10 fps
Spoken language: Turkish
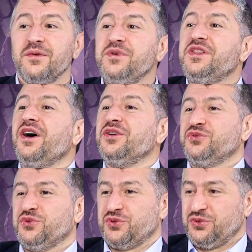Bir daha
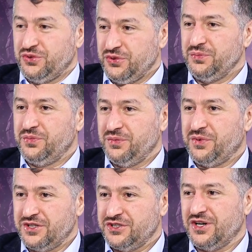sordu bir
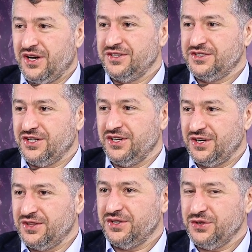başka hadis
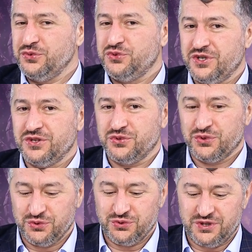kaynaklarında üç kez
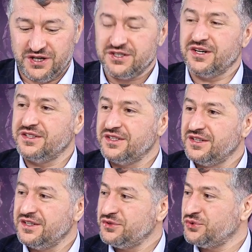sorunun tekrar
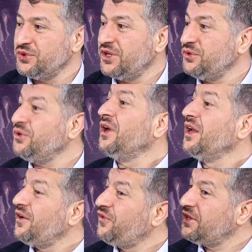edildiği söyleniyor.
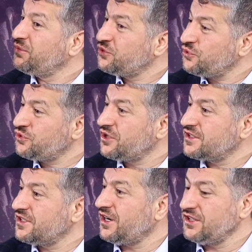Efendimiz üç
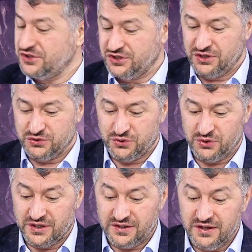kez de aynı şeyi
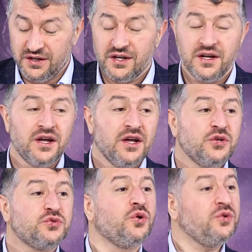söyledi.
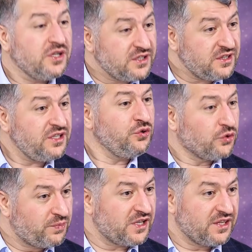Sonra dedi ki
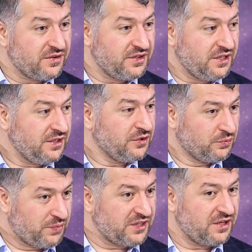o bedevi,
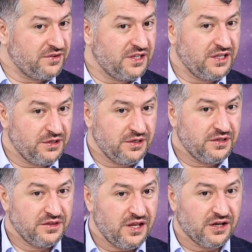o
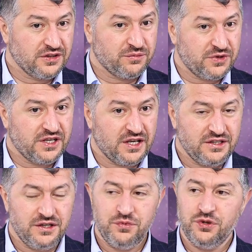bedeviliği ne anlama
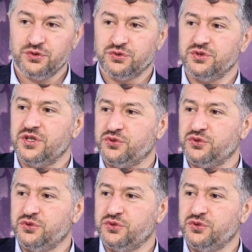geldiğini biliyorsunuz.